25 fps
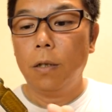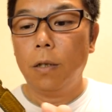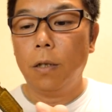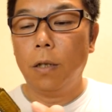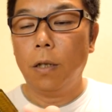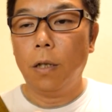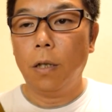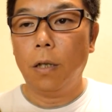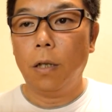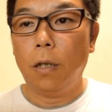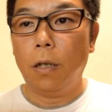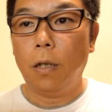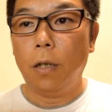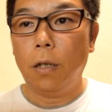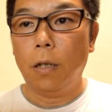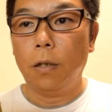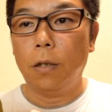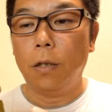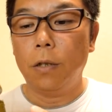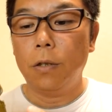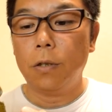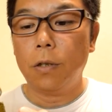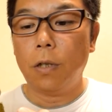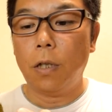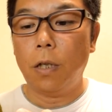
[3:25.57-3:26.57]
えー、
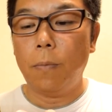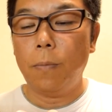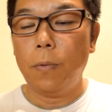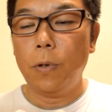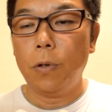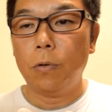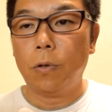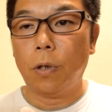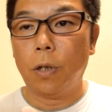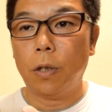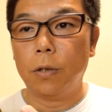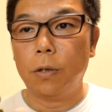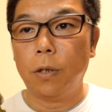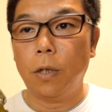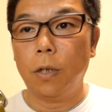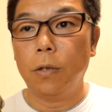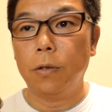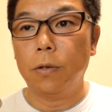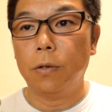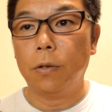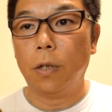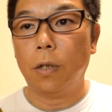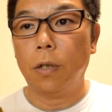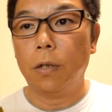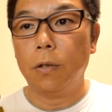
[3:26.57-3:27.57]
デジカメで言うたら
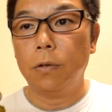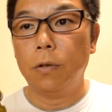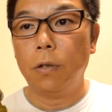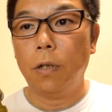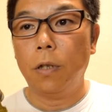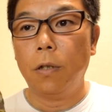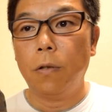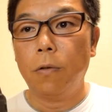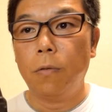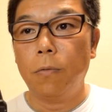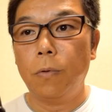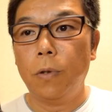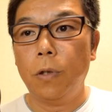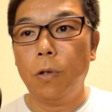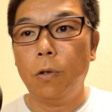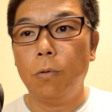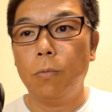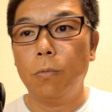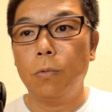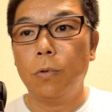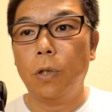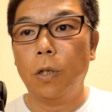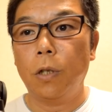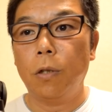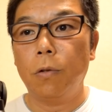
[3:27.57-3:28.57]
センサーですね
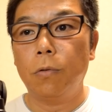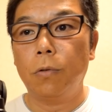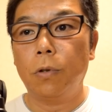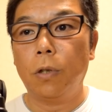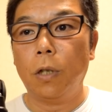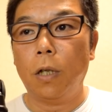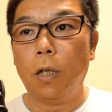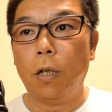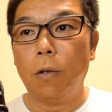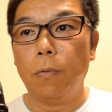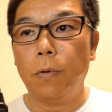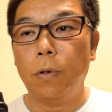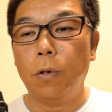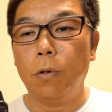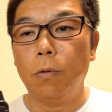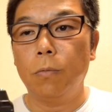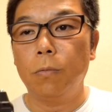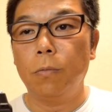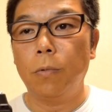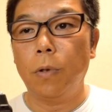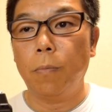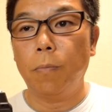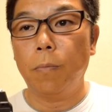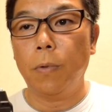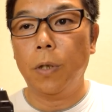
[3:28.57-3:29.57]
フィルムで言うたら
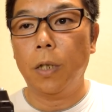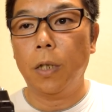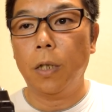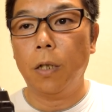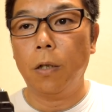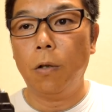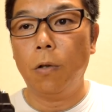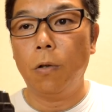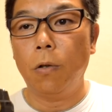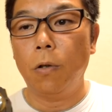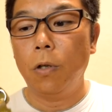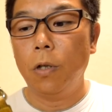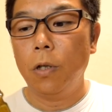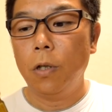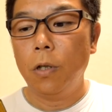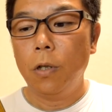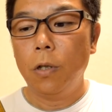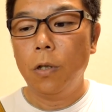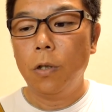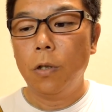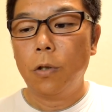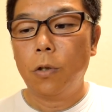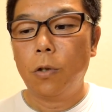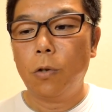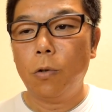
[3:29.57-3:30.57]
フィルム面までの
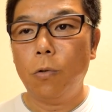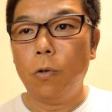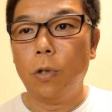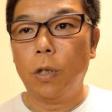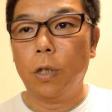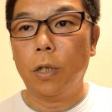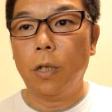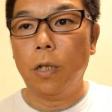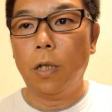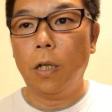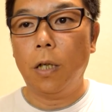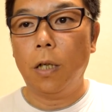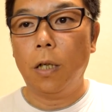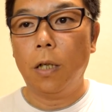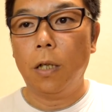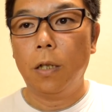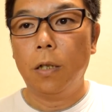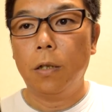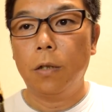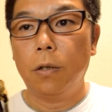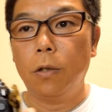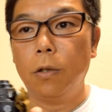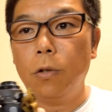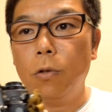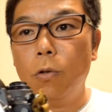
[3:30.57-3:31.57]
距離が
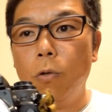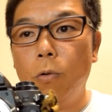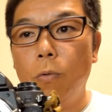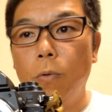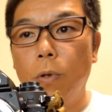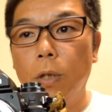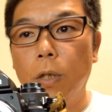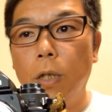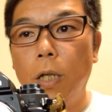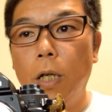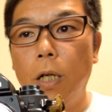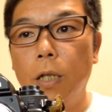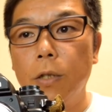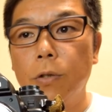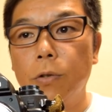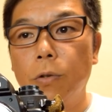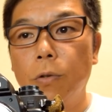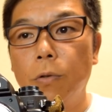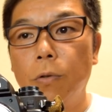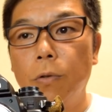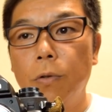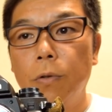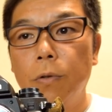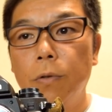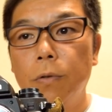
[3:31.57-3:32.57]
2コンは長いんです
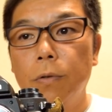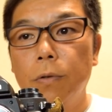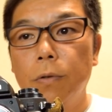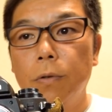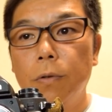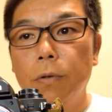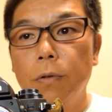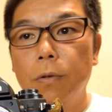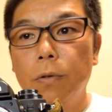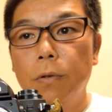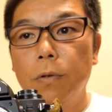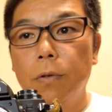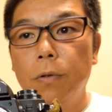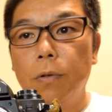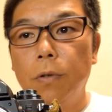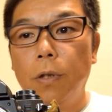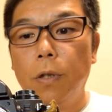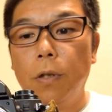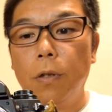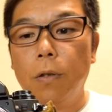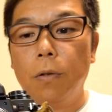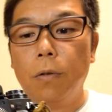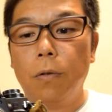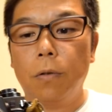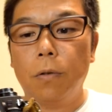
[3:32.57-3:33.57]
よ
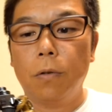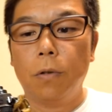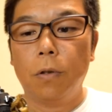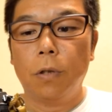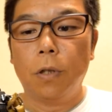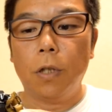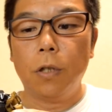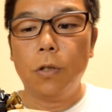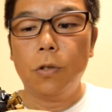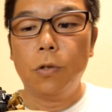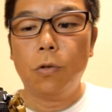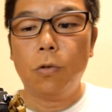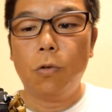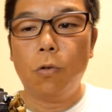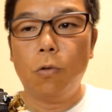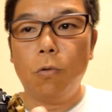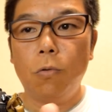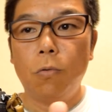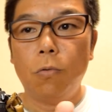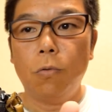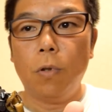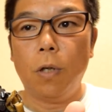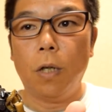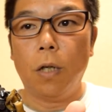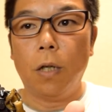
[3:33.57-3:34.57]
で
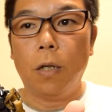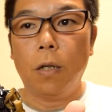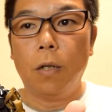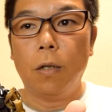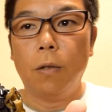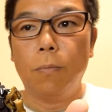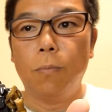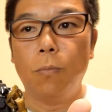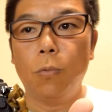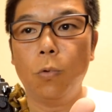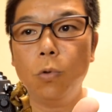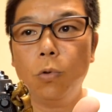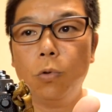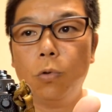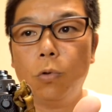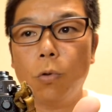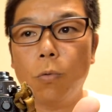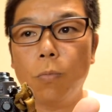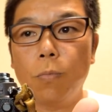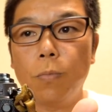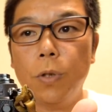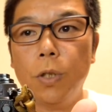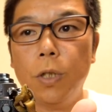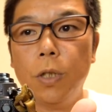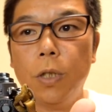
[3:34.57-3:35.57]
ヤシコンはもっ
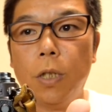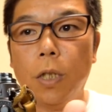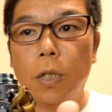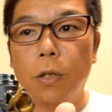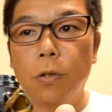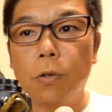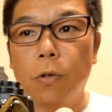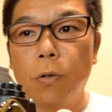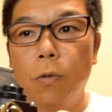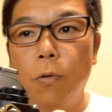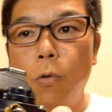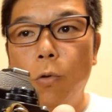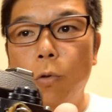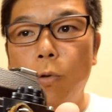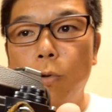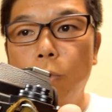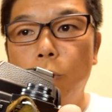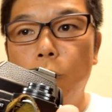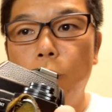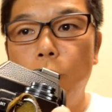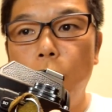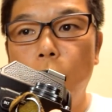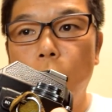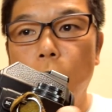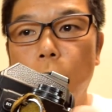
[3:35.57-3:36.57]
と短いですね
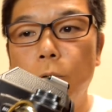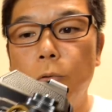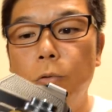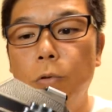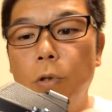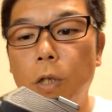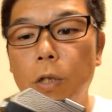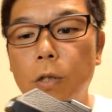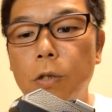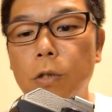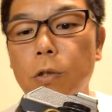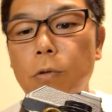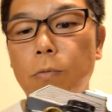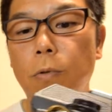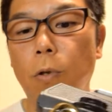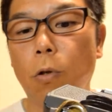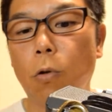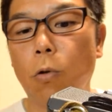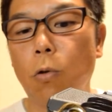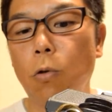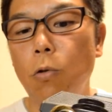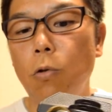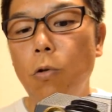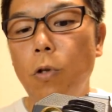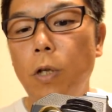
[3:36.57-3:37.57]
本当のフランジが
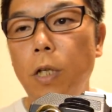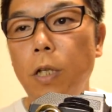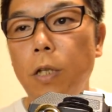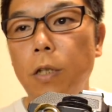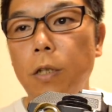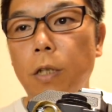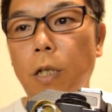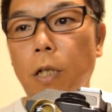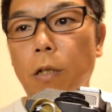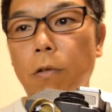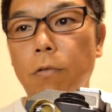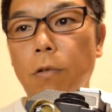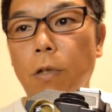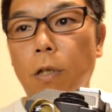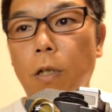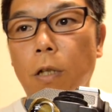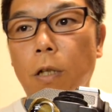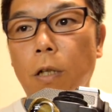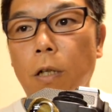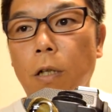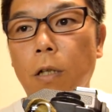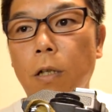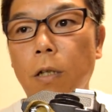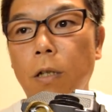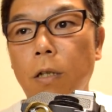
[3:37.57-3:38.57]
この辺にあるか
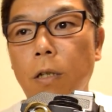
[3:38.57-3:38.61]
ら